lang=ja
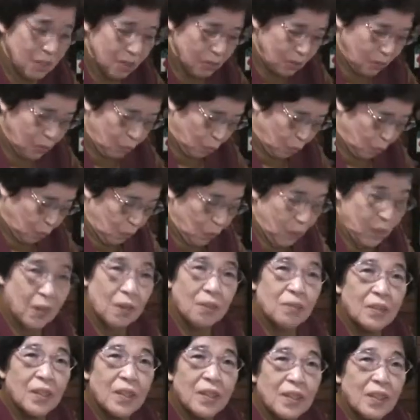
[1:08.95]
ちょうどこの
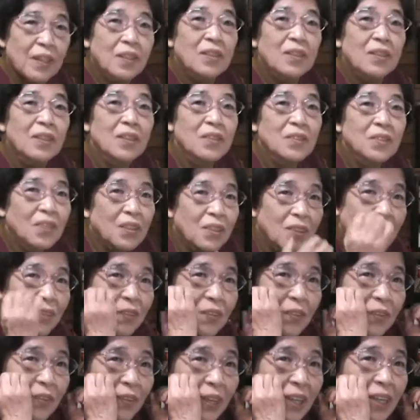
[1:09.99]
辺ぐらいだったでしょうか
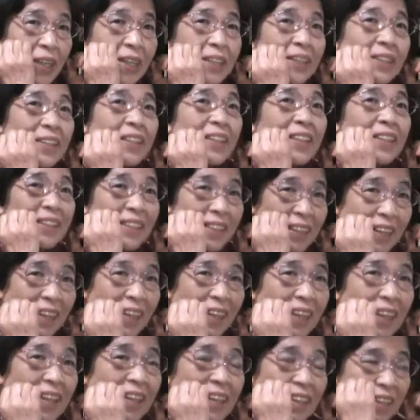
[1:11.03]
うこかがんじゃって
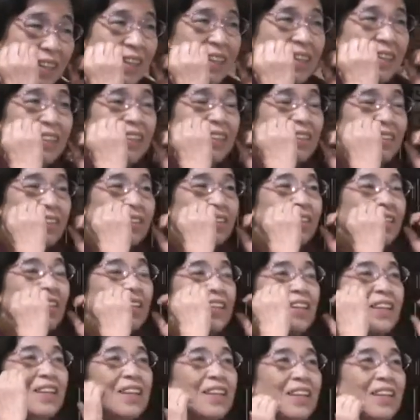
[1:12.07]
それで